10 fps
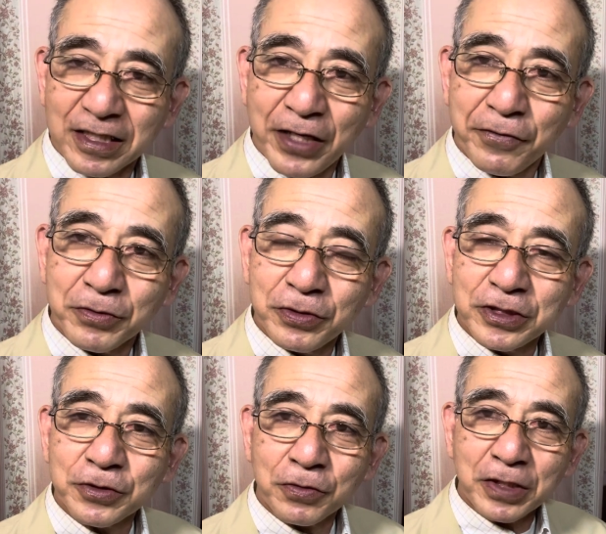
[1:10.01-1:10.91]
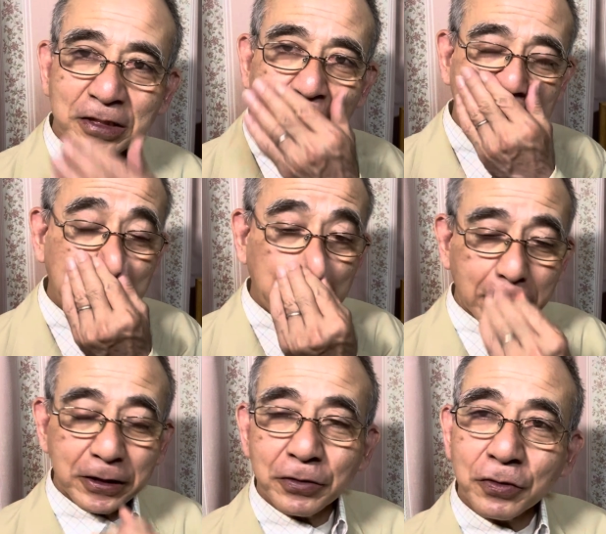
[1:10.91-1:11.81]
台湾の有事と同じように、
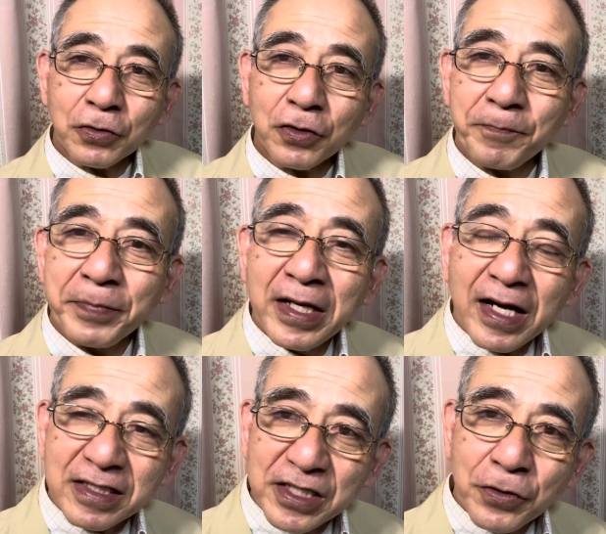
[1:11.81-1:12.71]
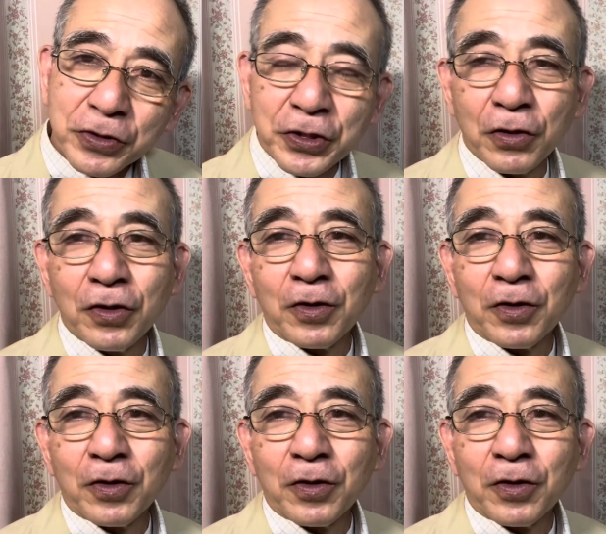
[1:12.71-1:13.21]
日本のこの安全保障、